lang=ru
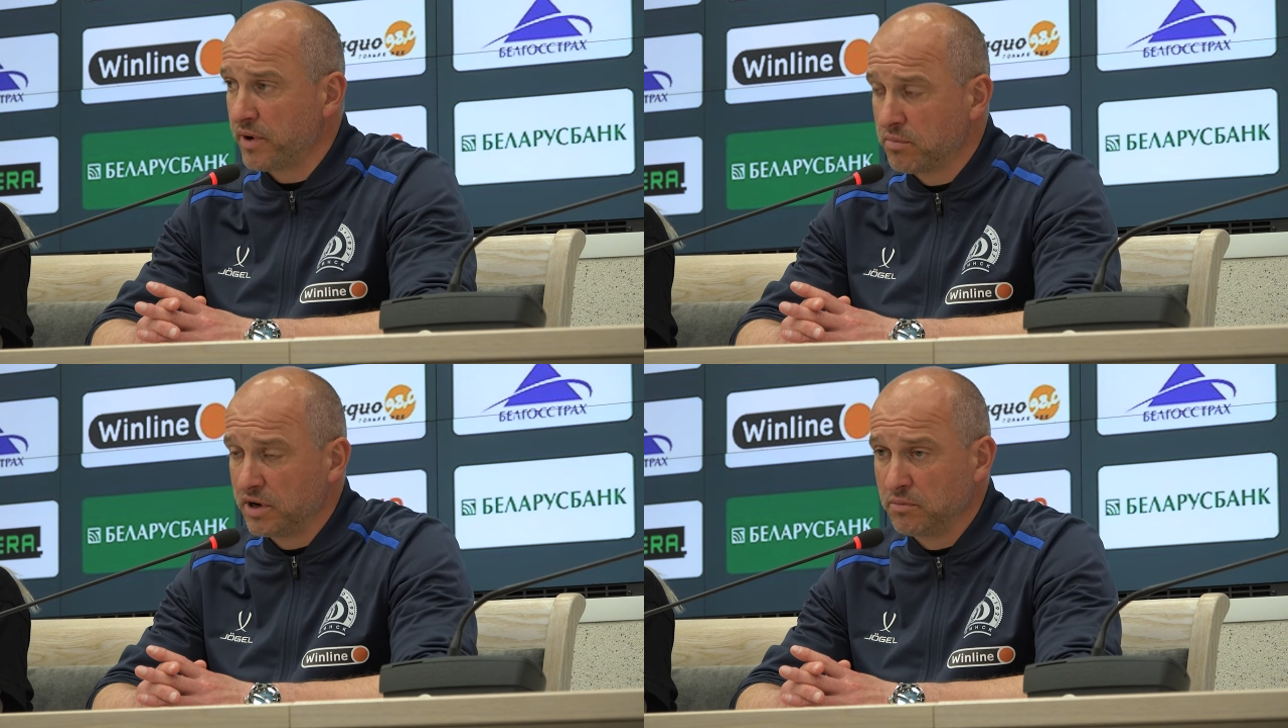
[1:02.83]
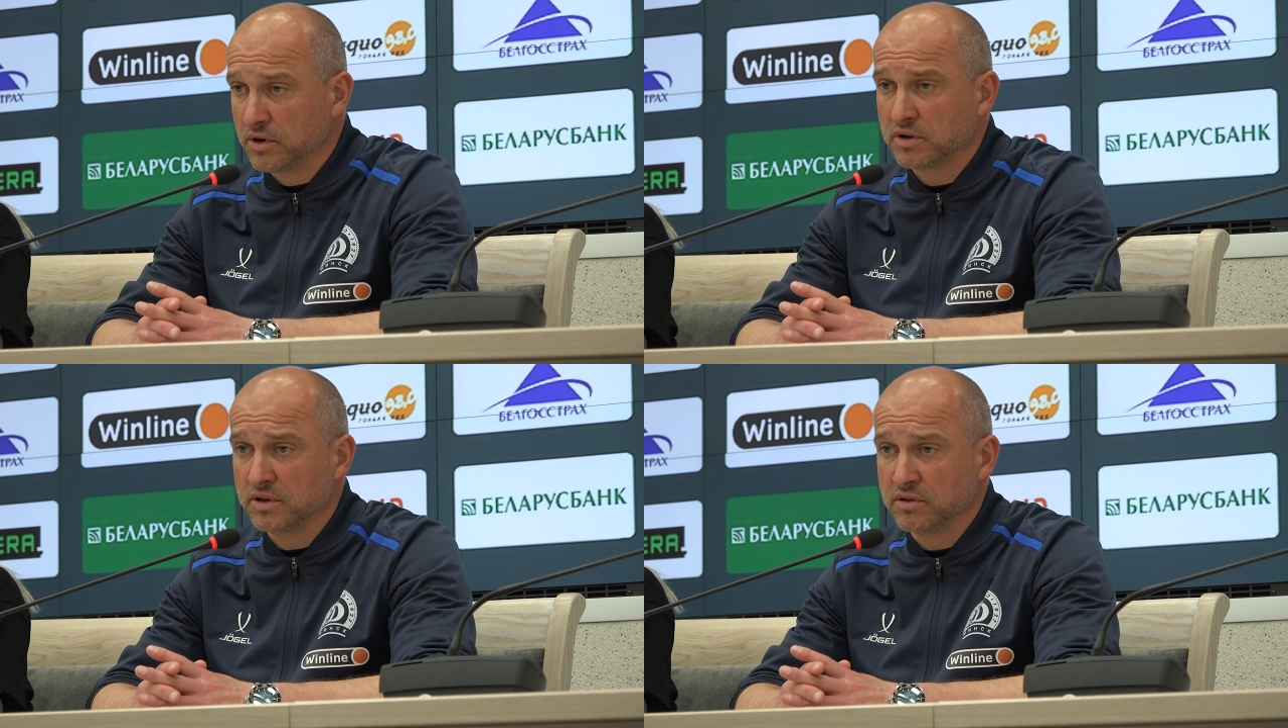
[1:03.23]

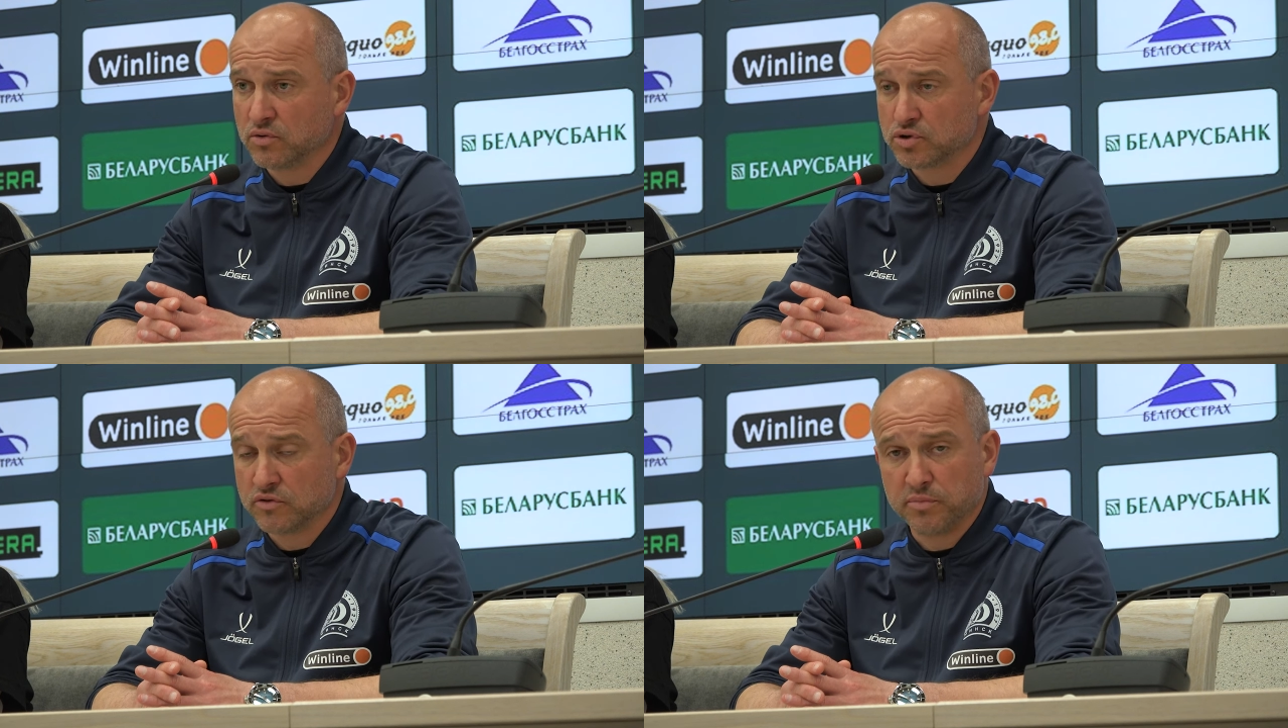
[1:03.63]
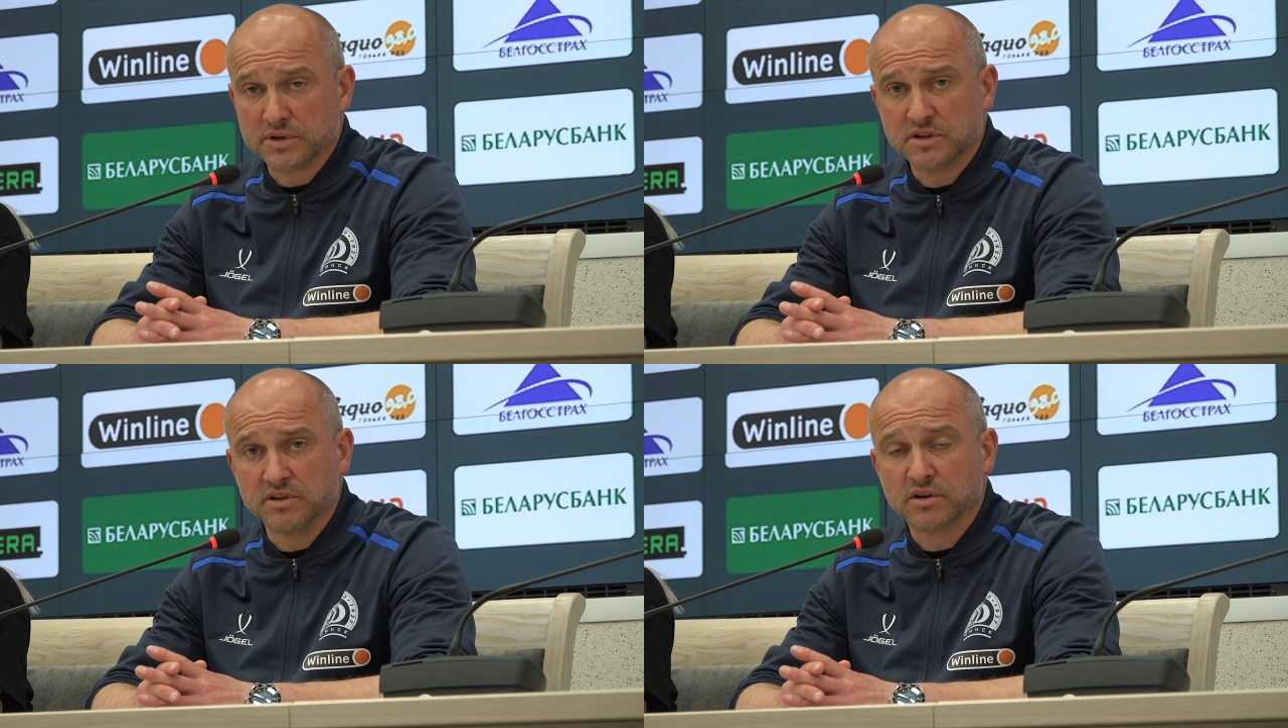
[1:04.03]
проблемах и то, что в
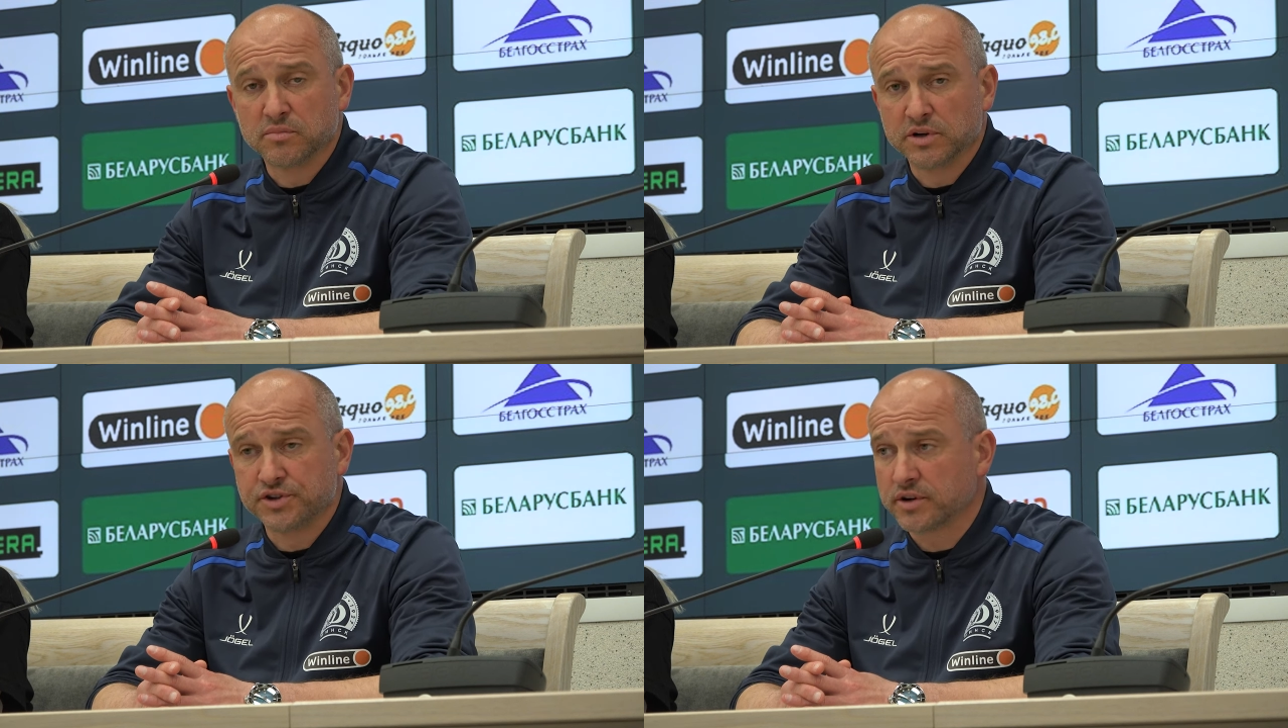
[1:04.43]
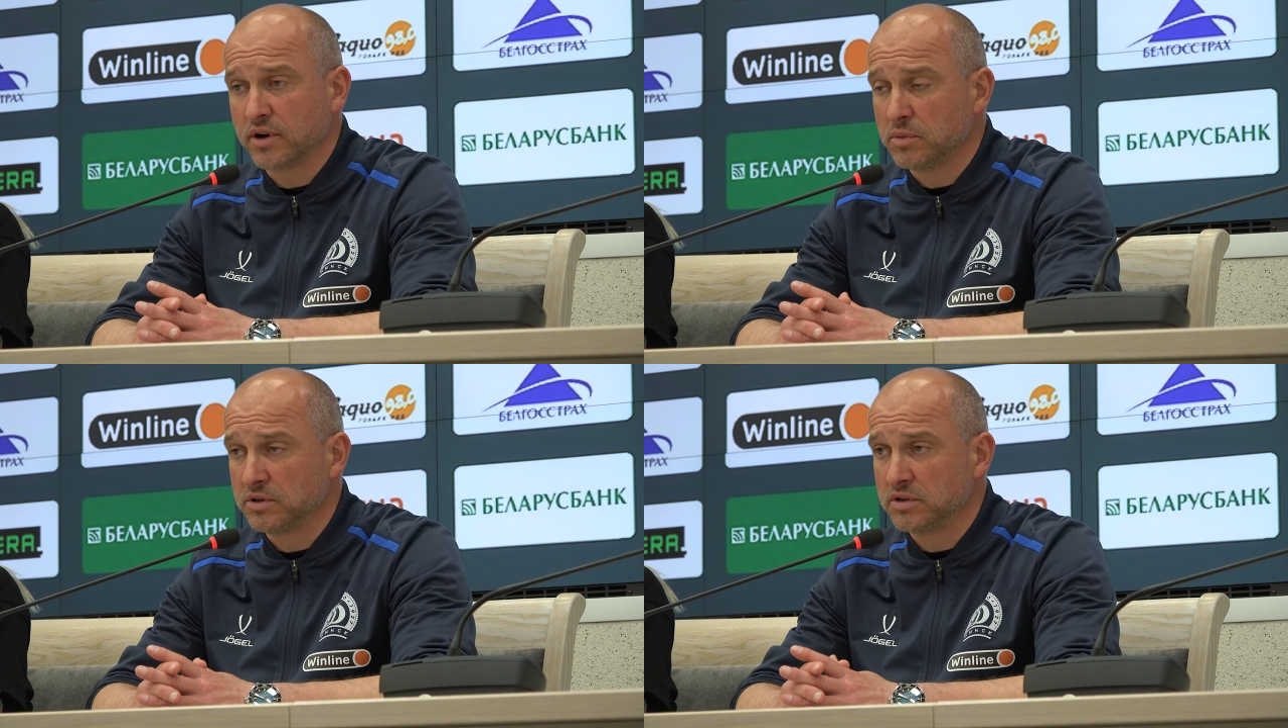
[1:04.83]
последних матчах
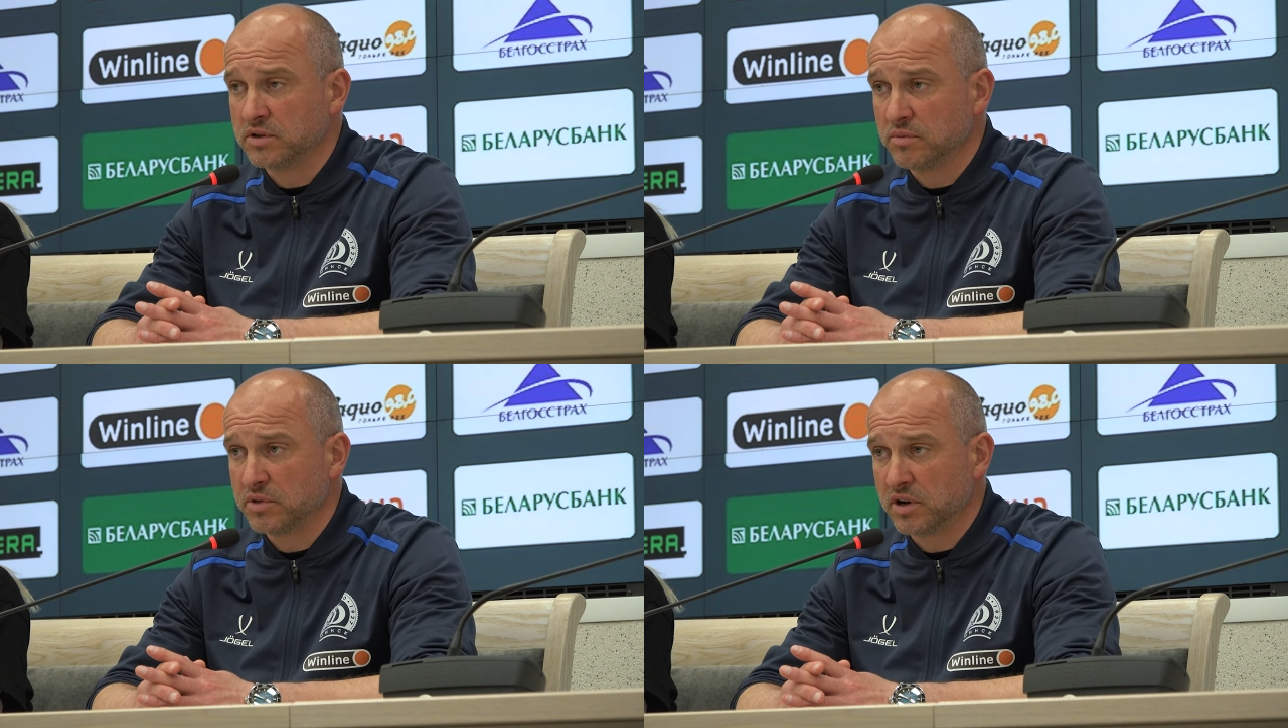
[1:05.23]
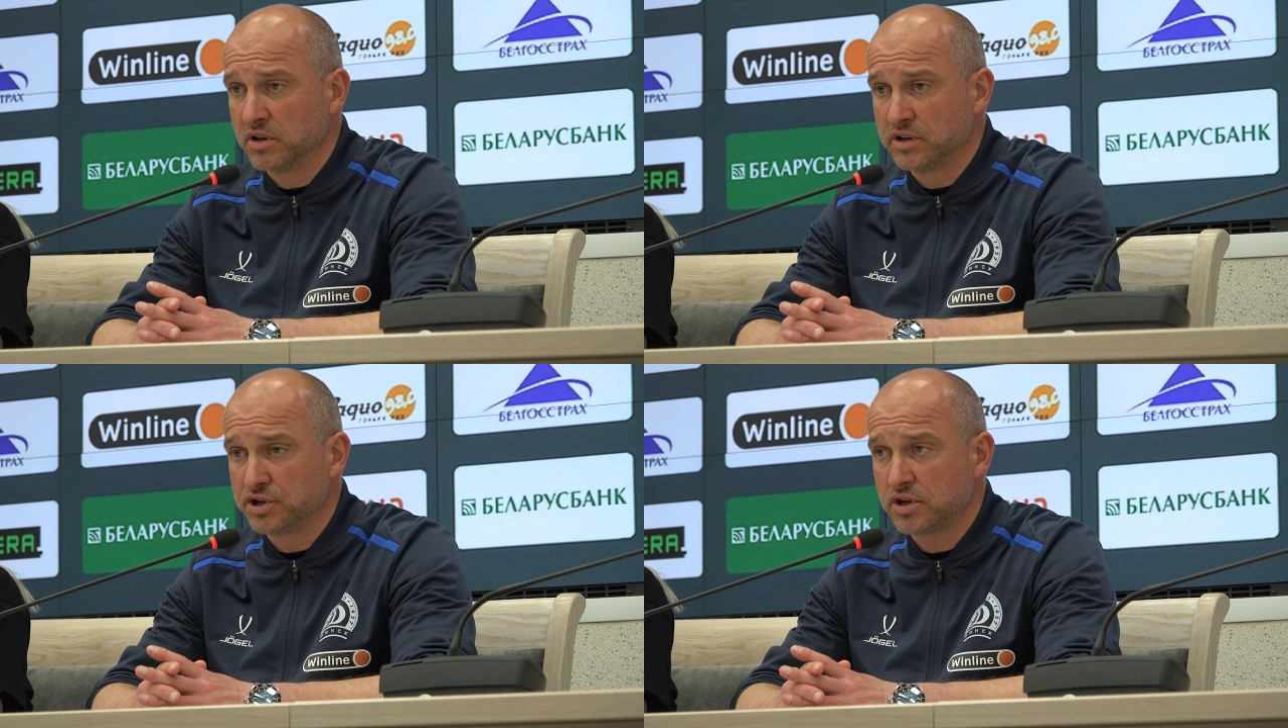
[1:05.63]
команда не
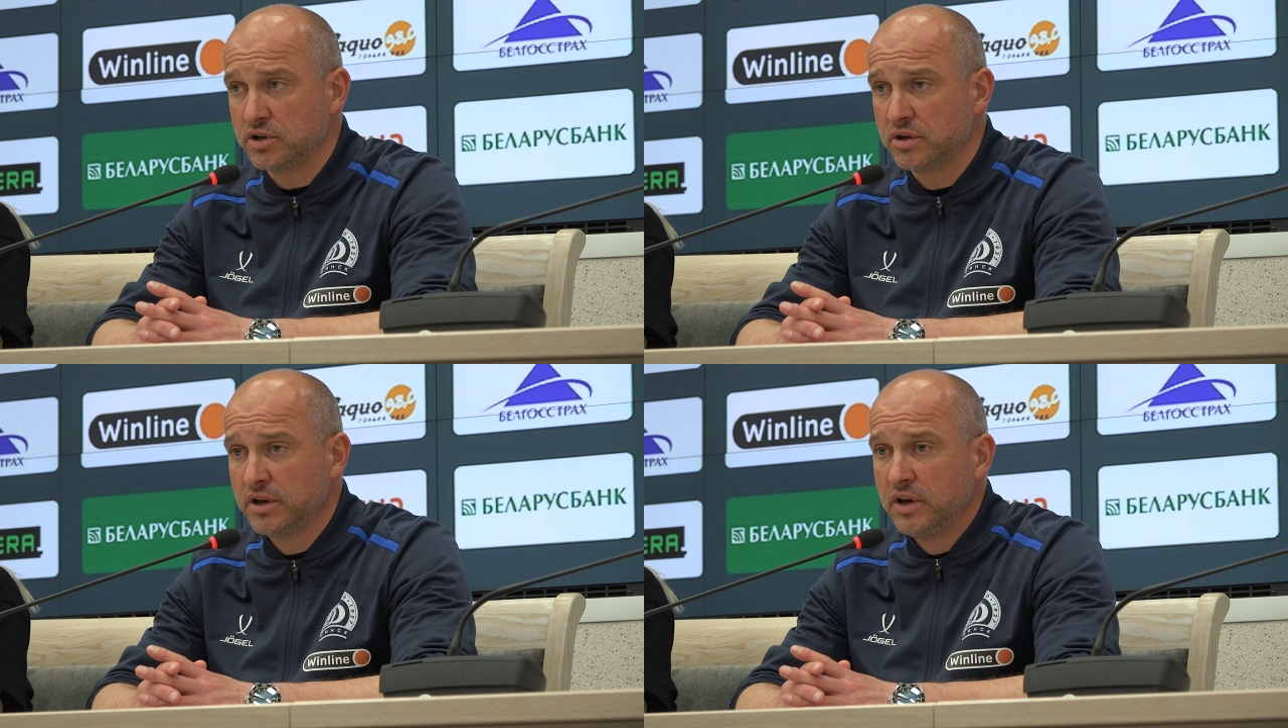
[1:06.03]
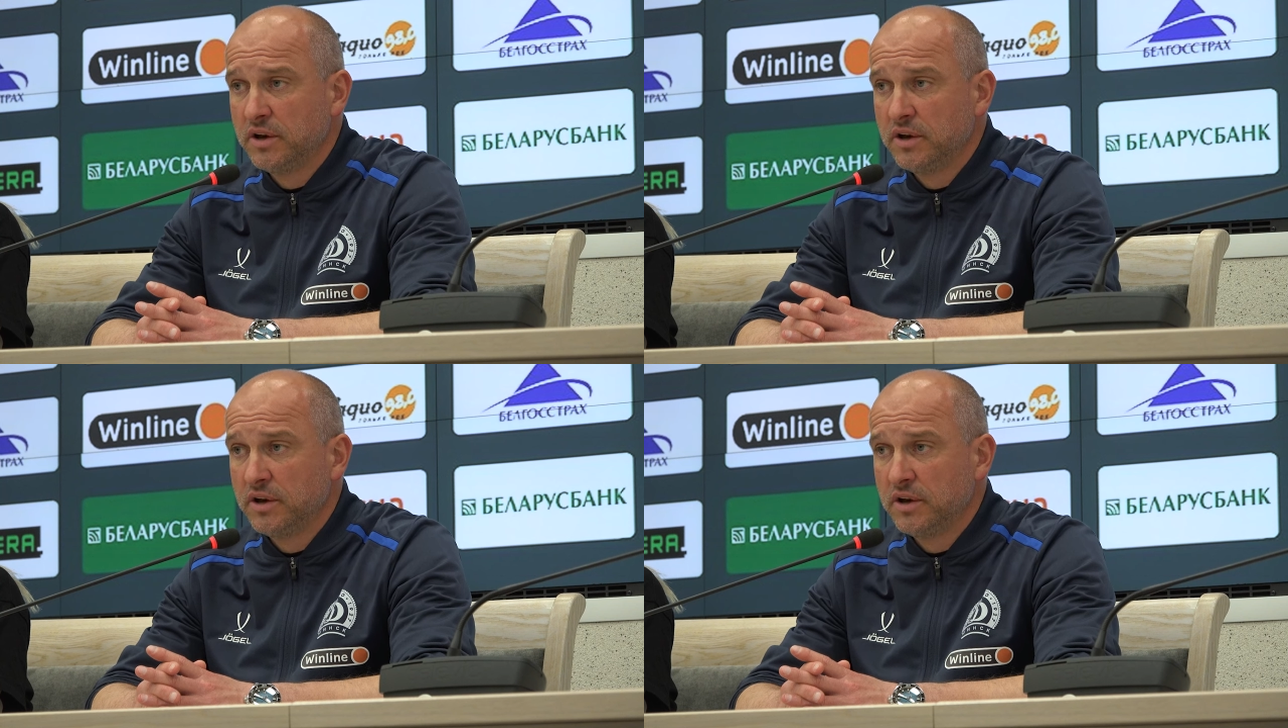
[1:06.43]
набирала очки,